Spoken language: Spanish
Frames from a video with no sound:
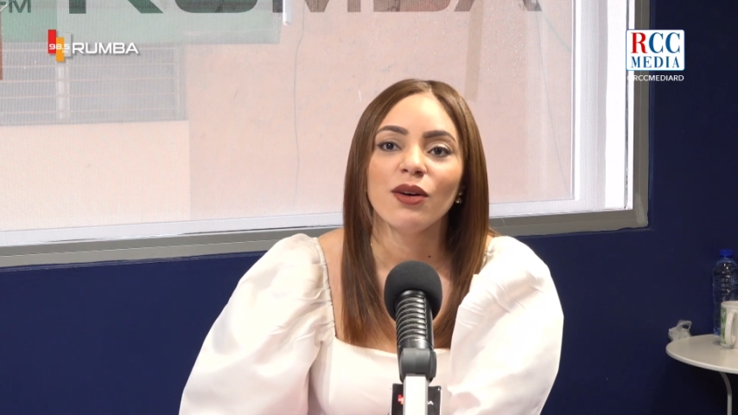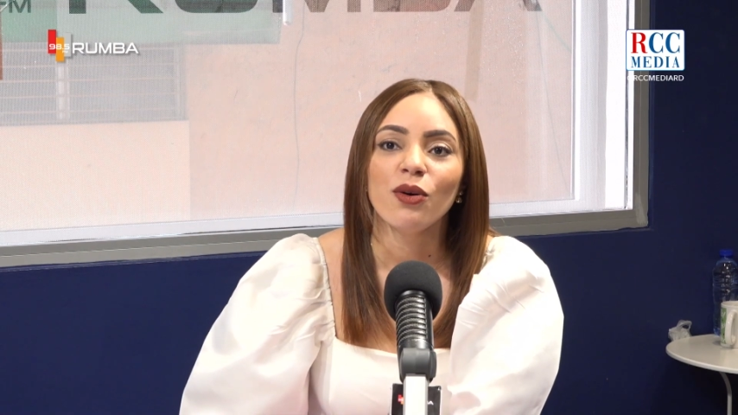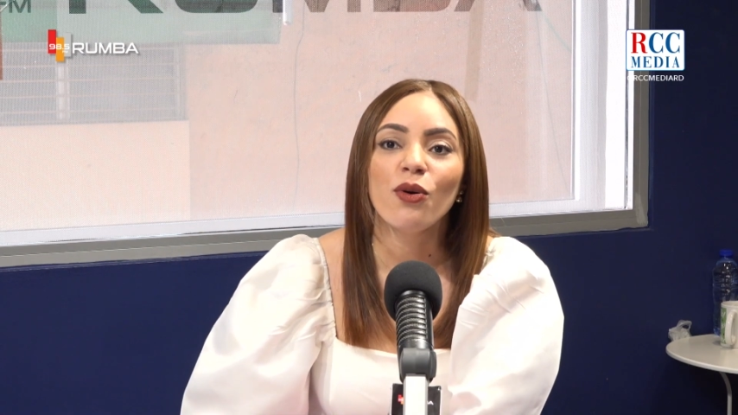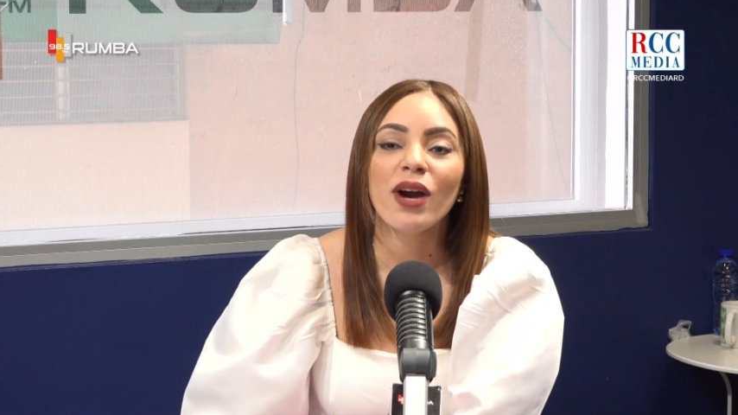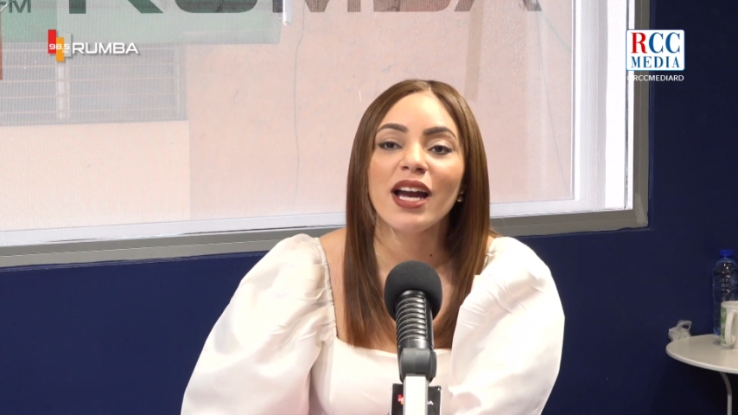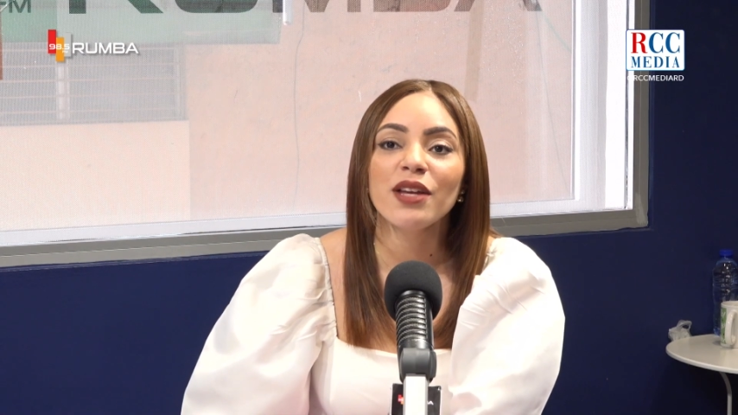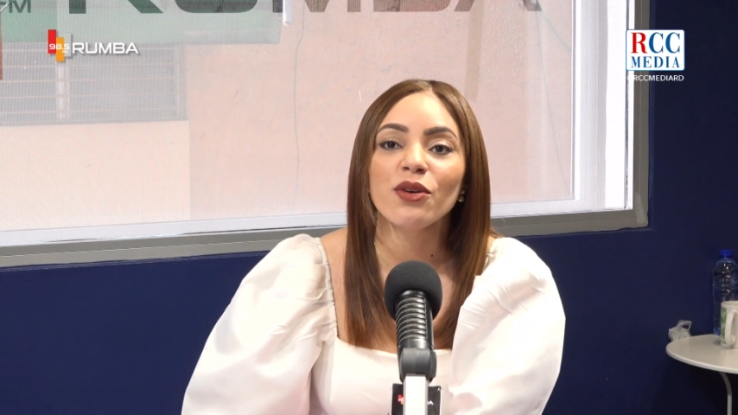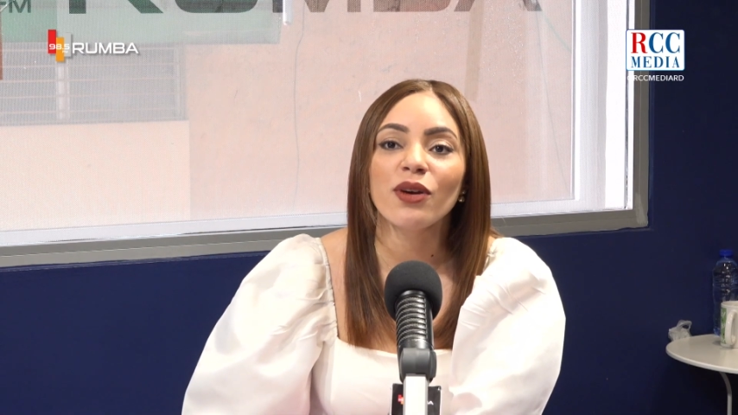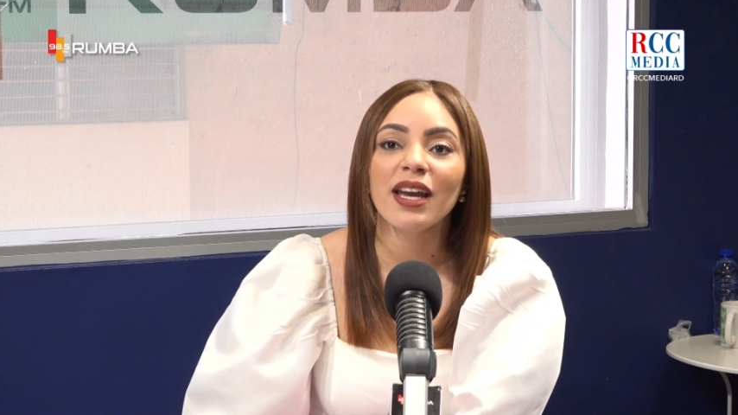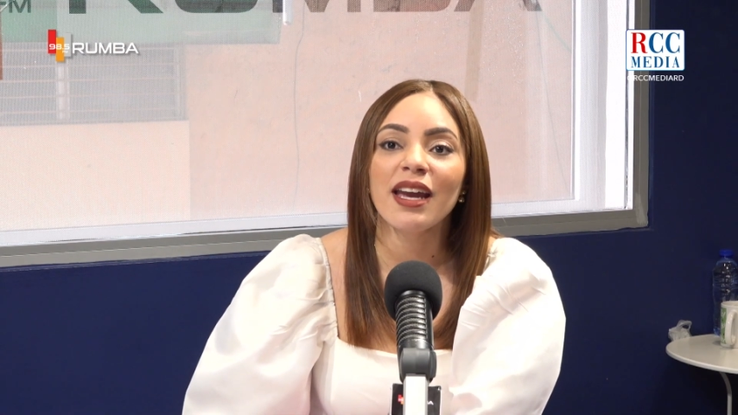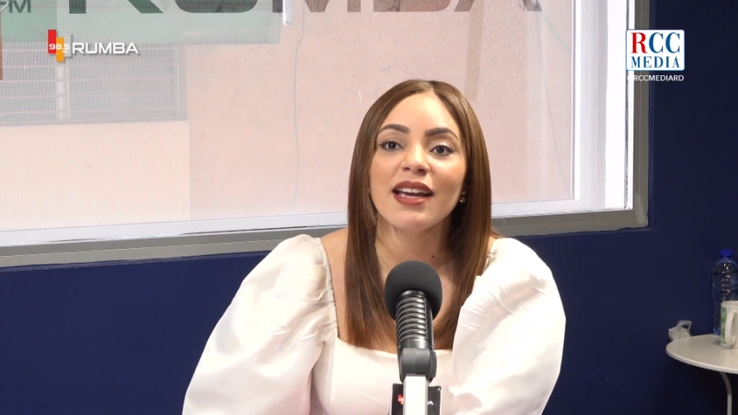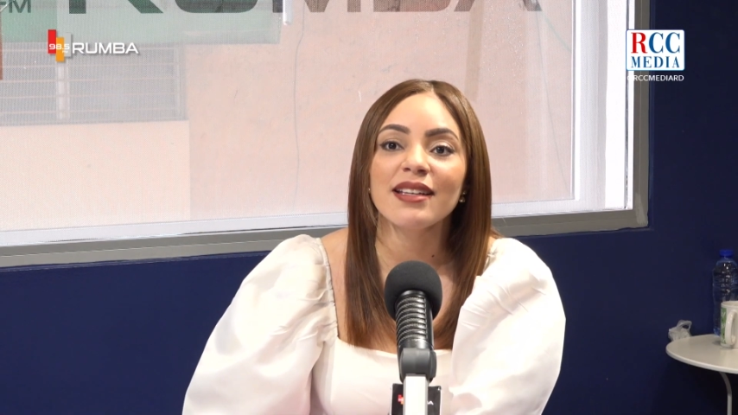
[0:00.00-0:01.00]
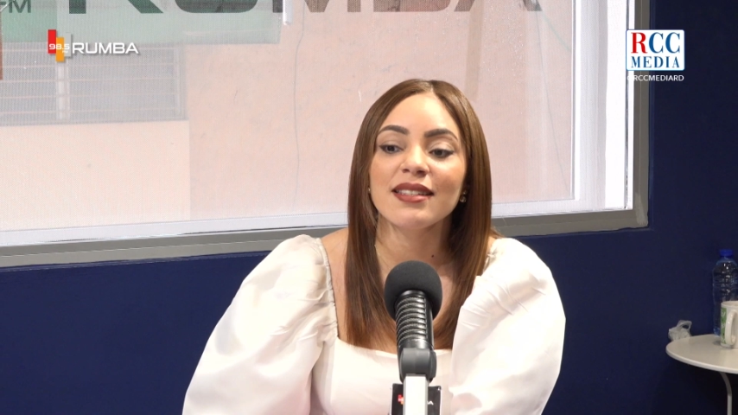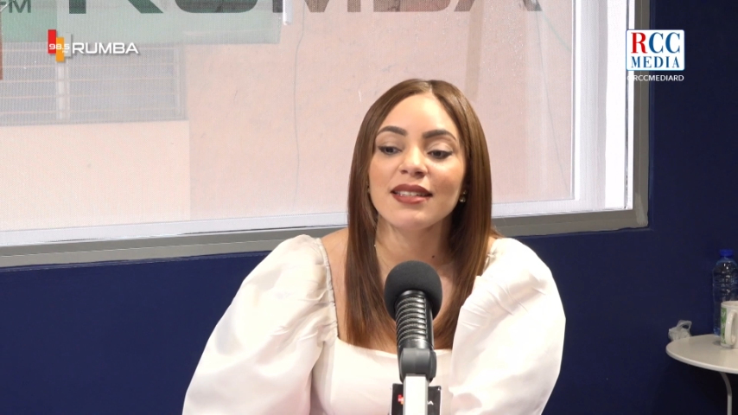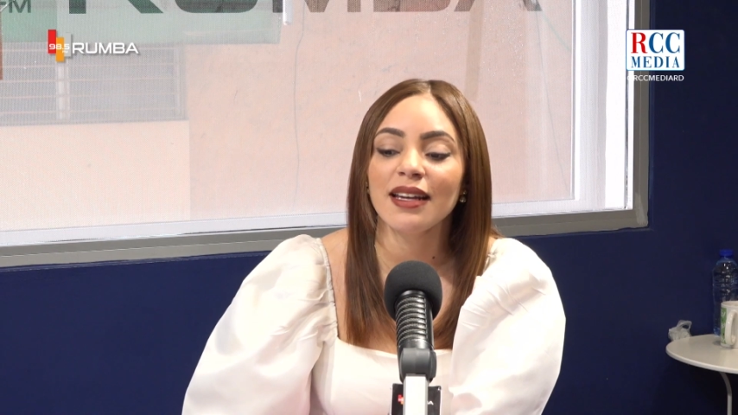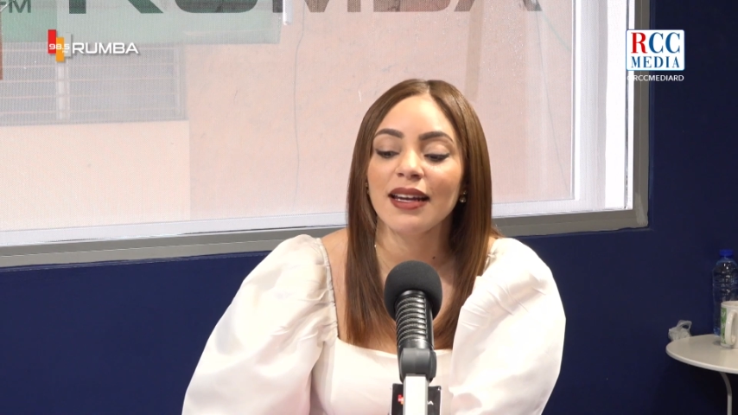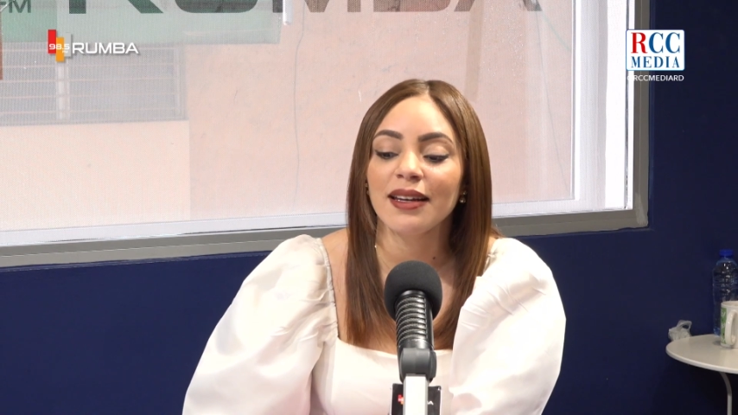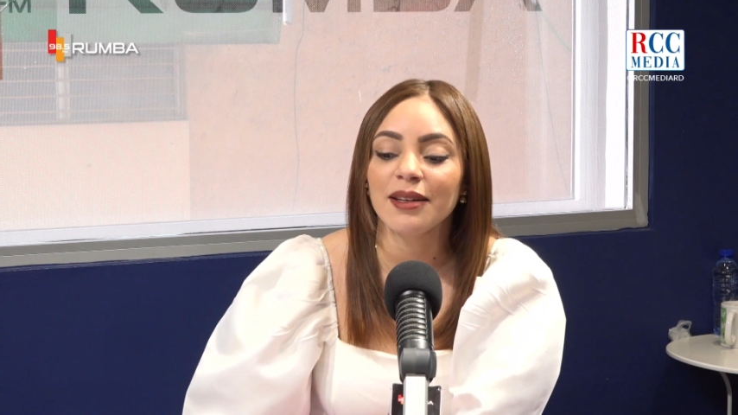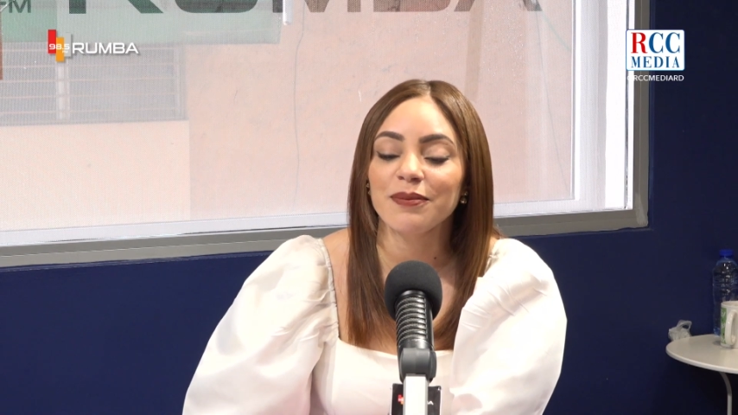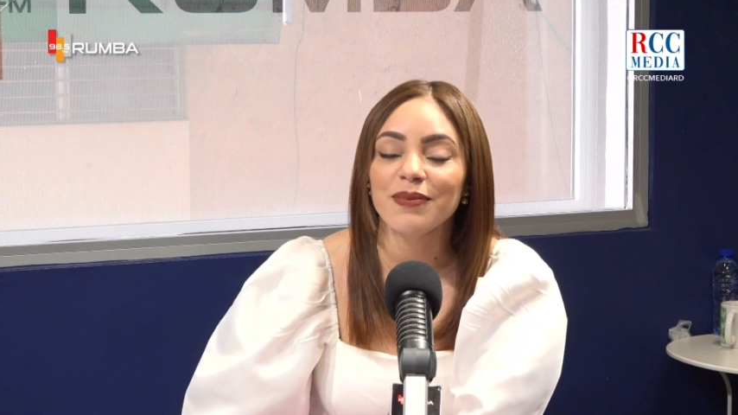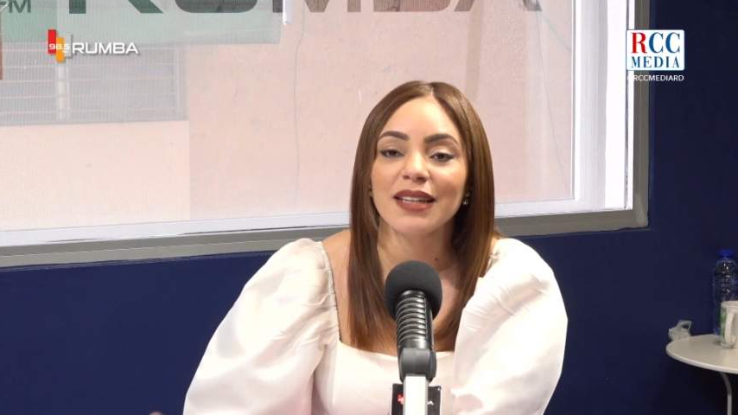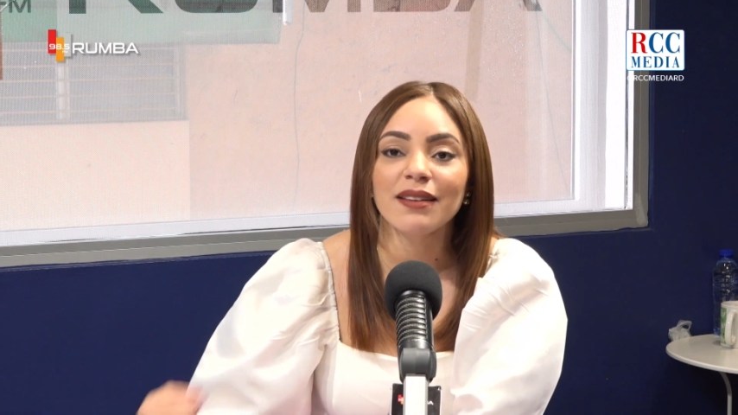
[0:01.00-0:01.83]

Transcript: Un año que es eh,